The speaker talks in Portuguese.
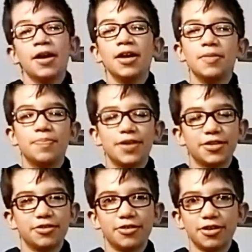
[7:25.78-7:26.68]
e
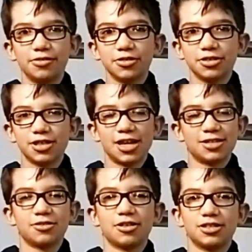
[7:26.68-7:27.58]
perdoa-nos as
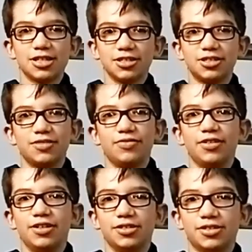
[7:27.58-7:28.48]
nossas
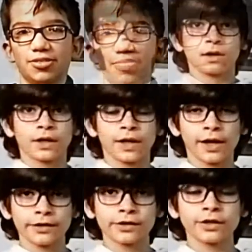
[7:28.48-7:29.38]
dívidas,
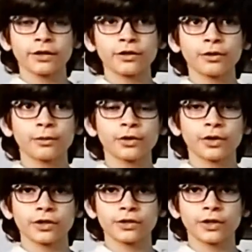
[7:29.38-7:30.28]
assim como
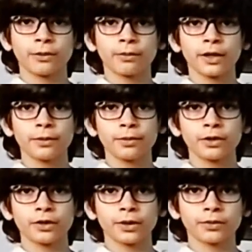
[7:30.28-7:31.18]
nós também
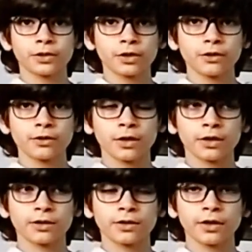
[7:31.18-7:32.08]
perdoamos os
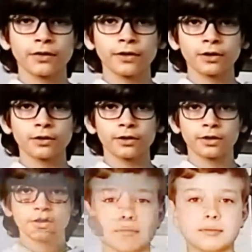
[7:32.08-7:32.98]
nossos
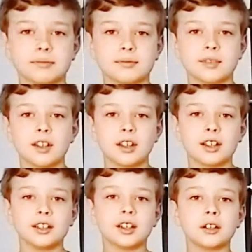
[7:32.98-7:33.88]
devedores
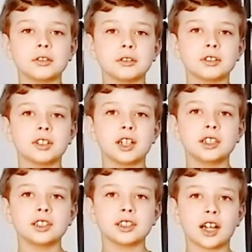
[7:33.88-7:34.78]
e não nos
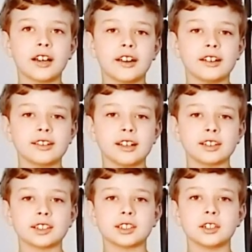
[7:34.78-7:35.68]
deixes cair em
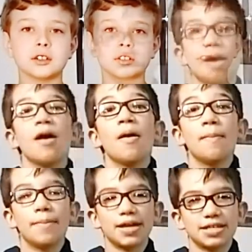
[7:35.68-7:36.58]
tentação,
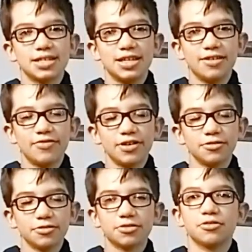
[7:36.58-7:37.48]
mas
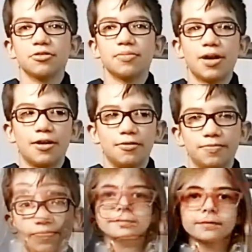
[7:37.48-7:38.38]
livra-nos do mal.
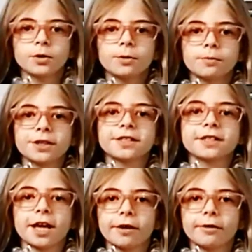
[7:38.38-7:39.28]
Pois
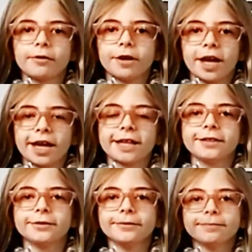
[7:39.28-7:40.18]
teu é o
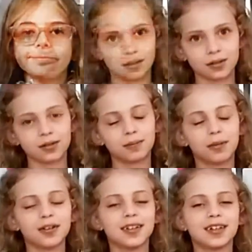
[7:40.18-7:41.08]
reino, o
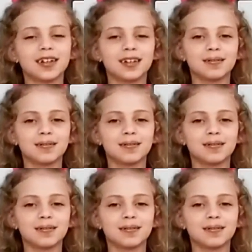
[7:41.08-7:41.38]
poder